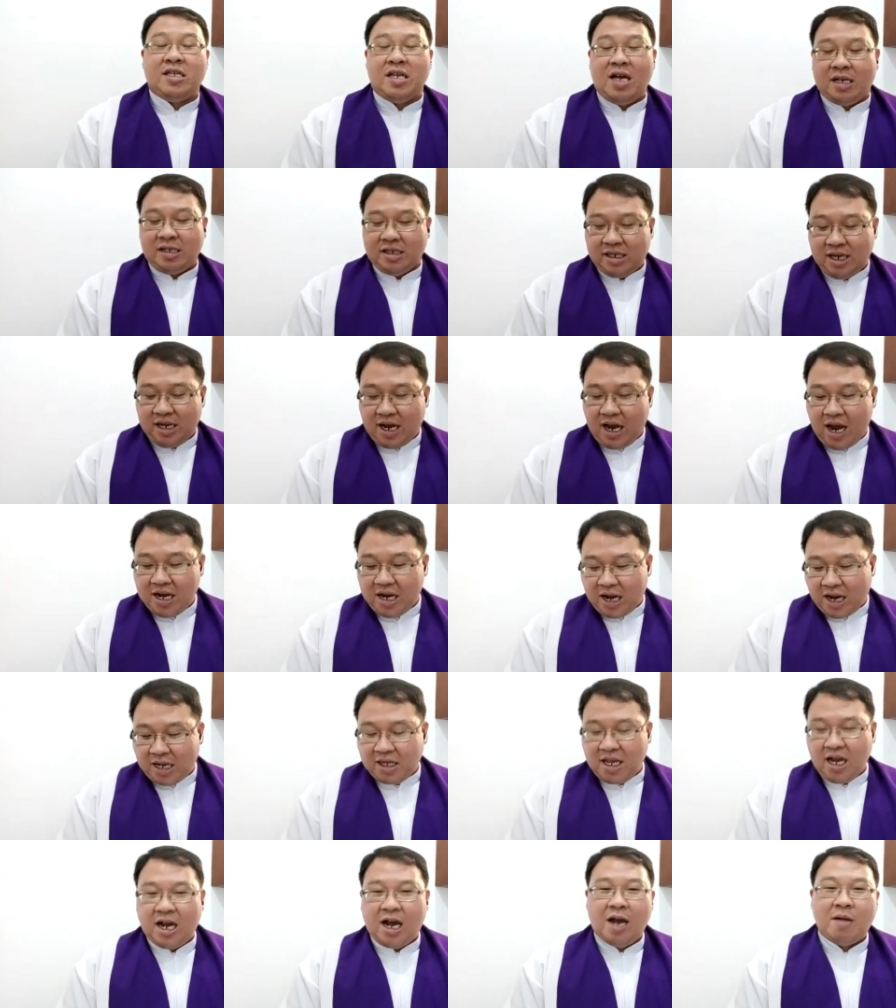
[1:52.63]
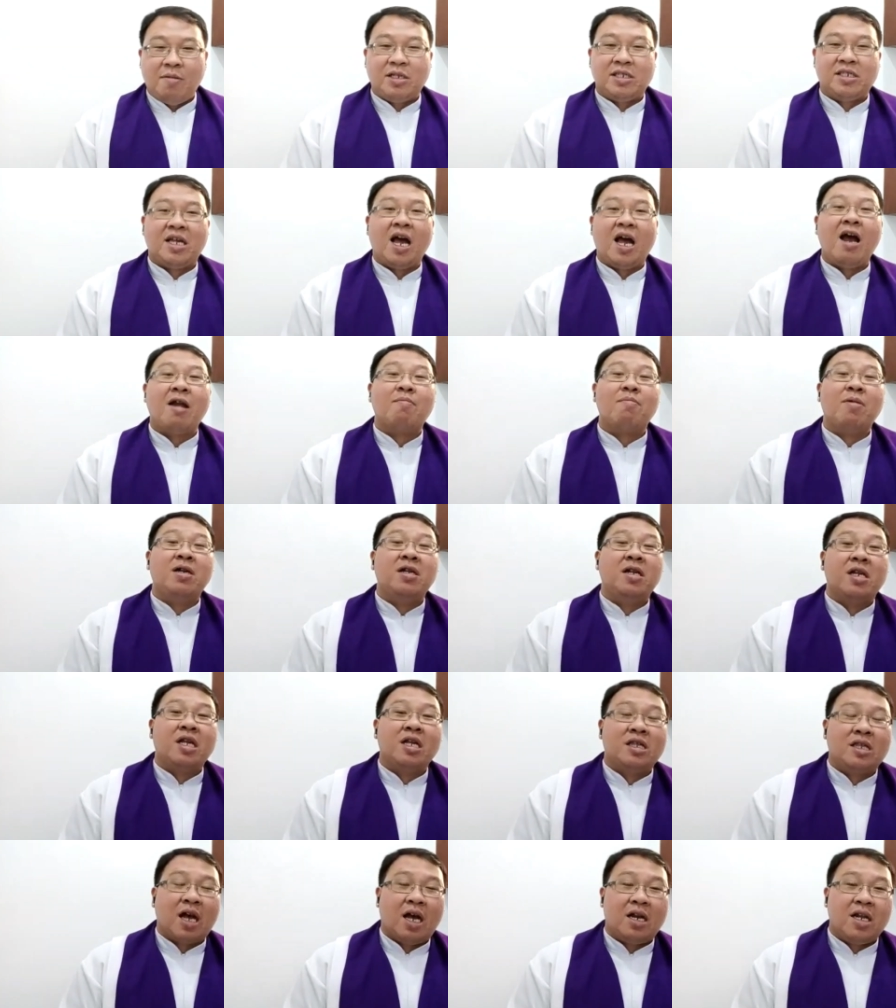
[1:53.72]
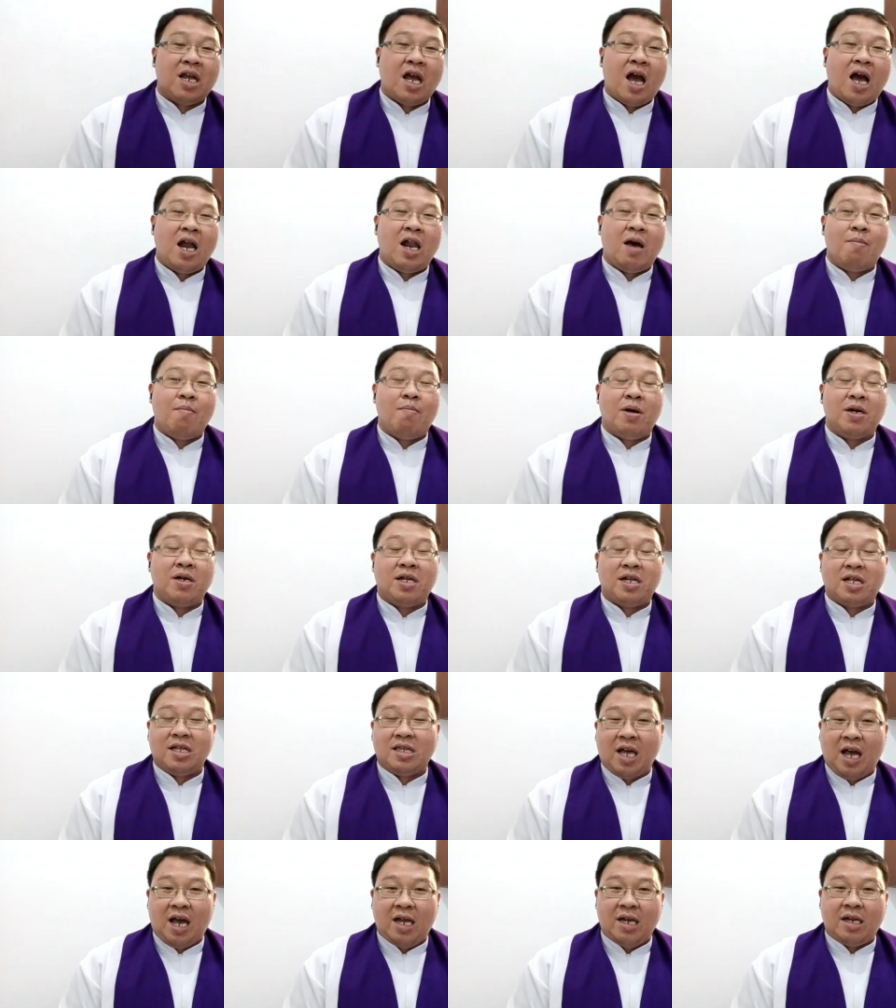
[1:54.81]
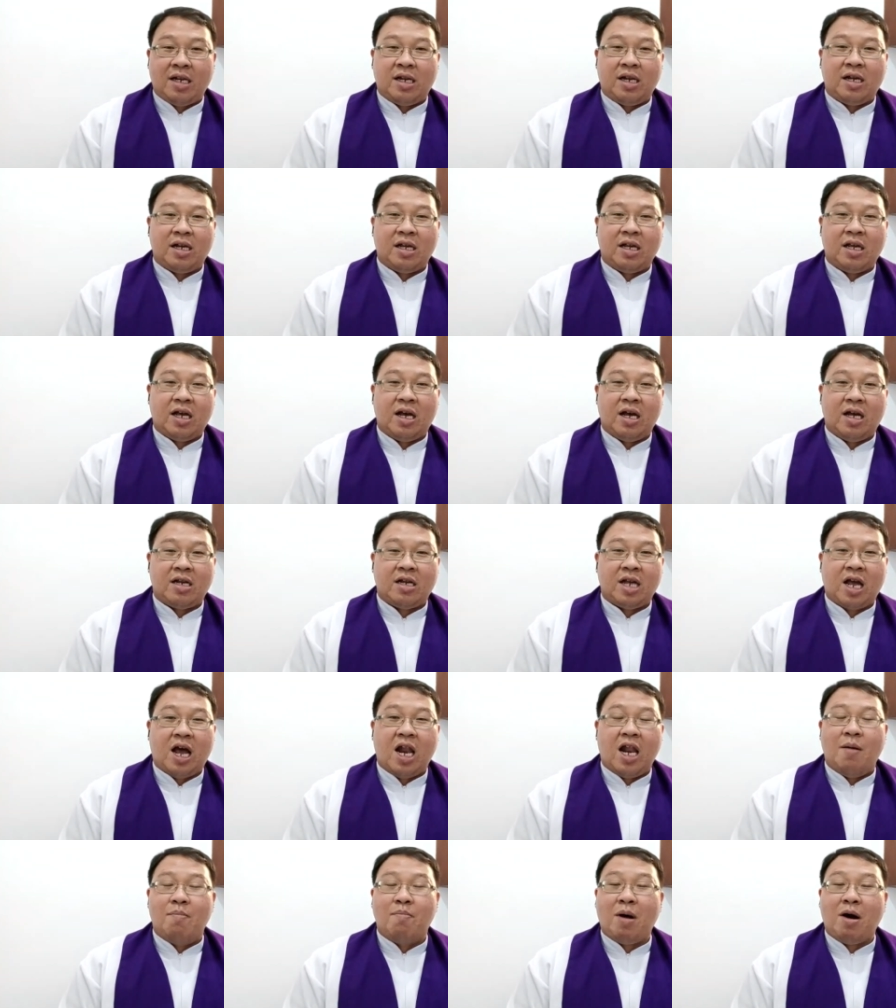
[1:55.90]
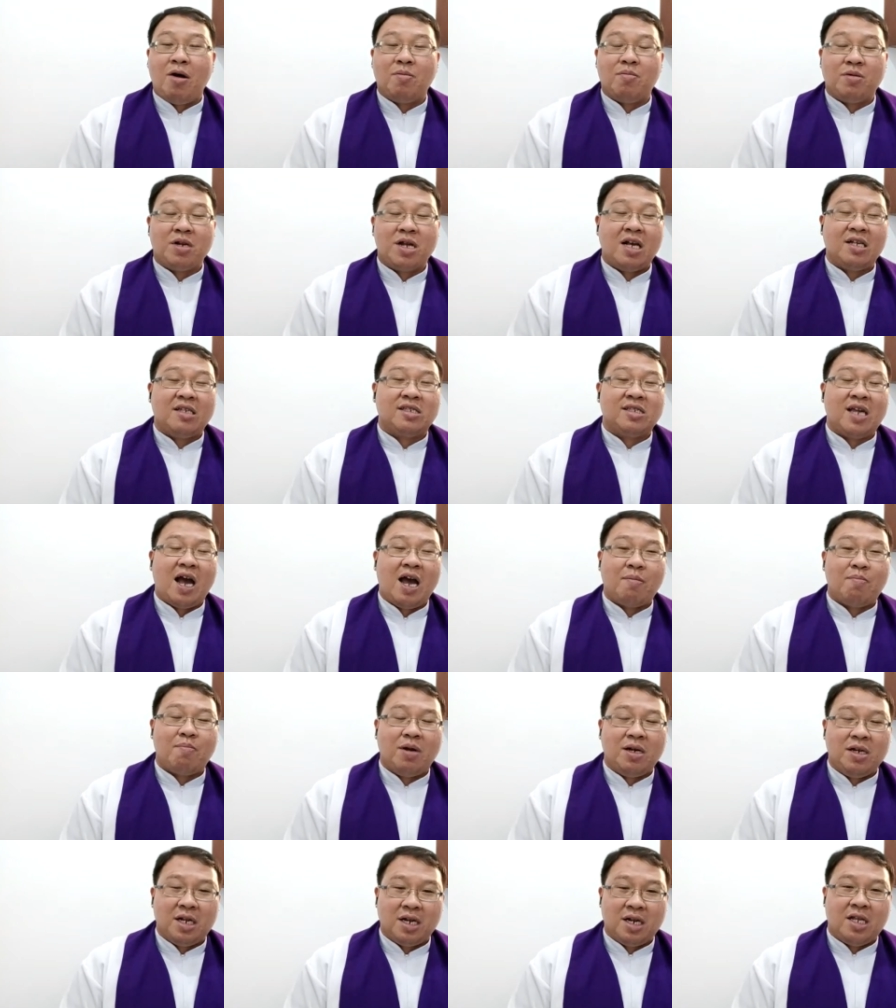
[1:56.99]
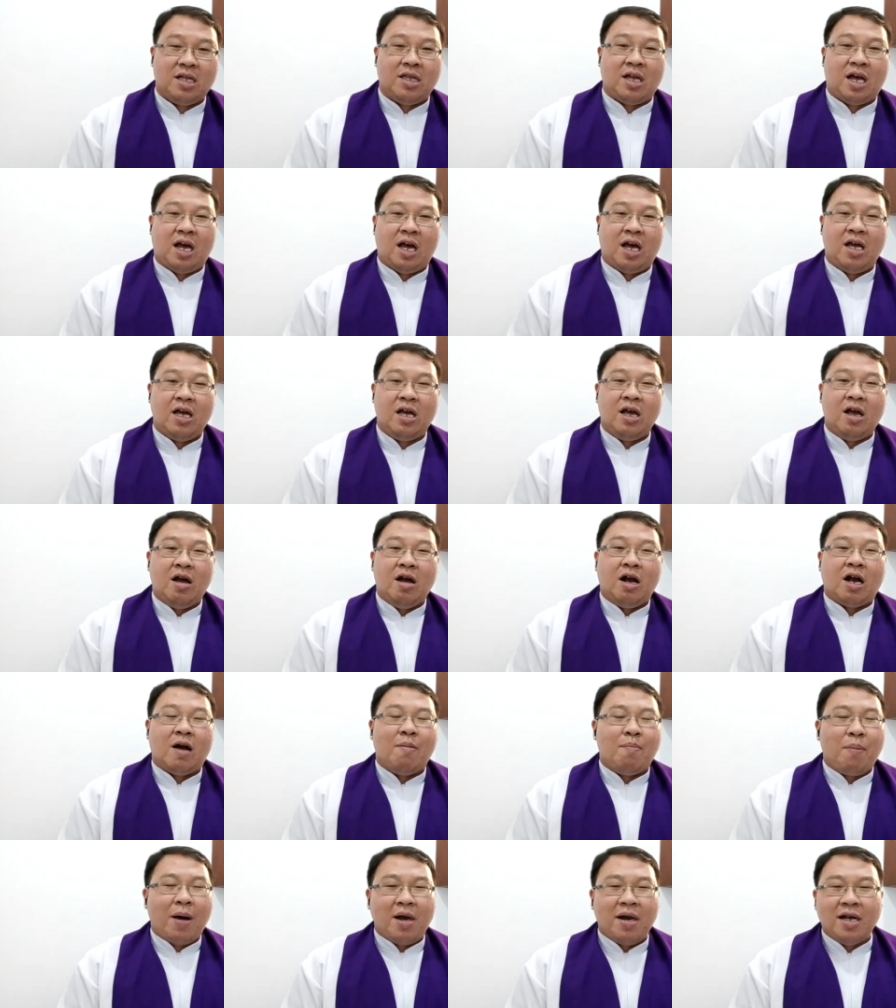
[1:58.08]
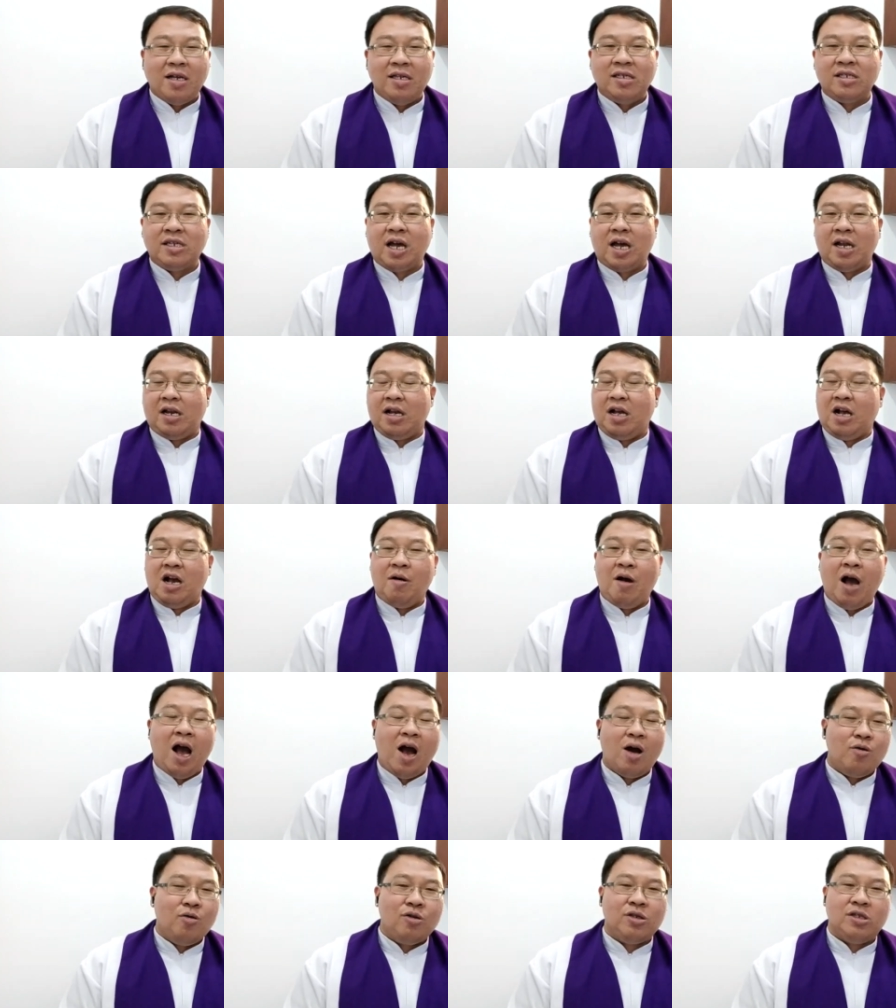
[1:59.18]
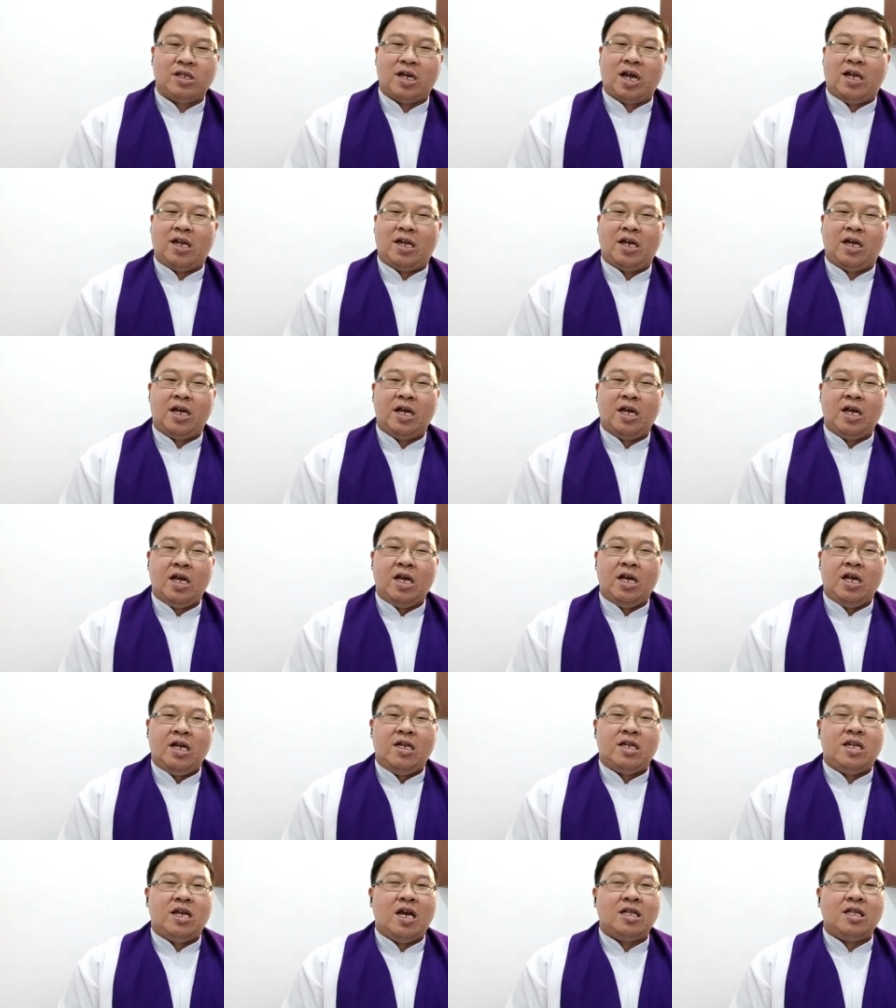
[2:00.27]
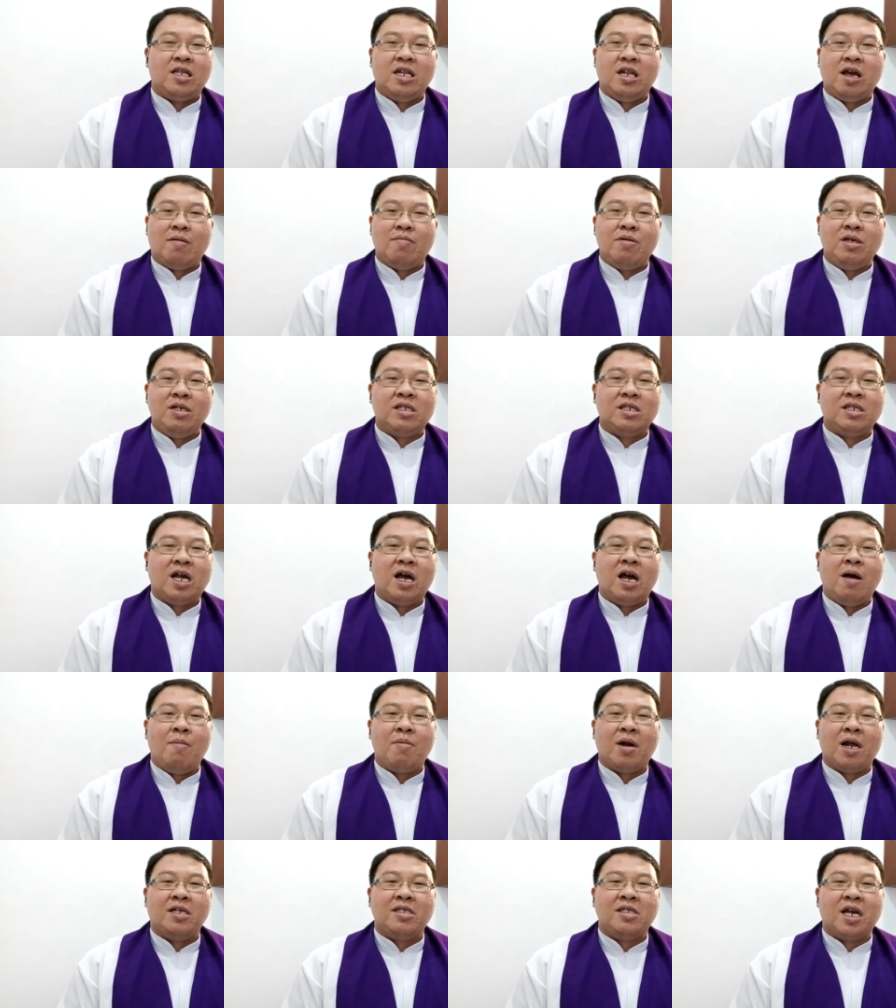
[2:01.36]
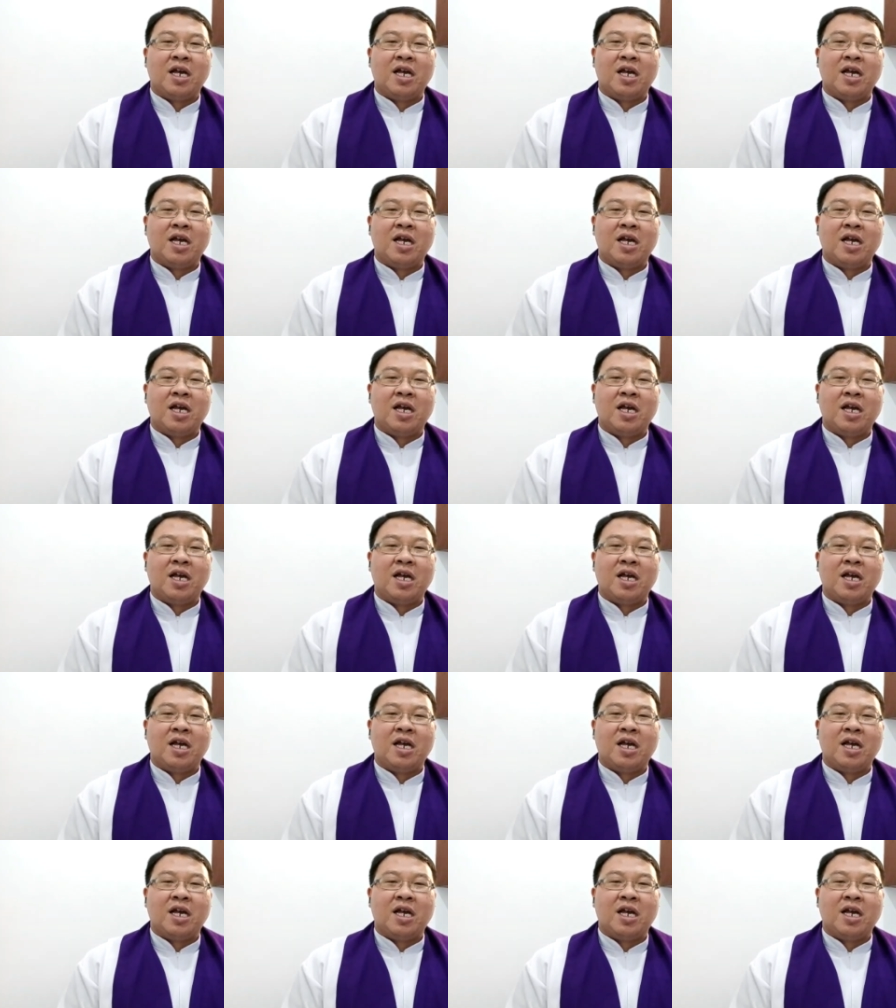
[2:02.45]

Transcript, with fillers: Yang si kaya dikatakan sangat menderita di alam penderitaan, alam maut dia sangat menderita kepanasan kehausan dia tidak bisa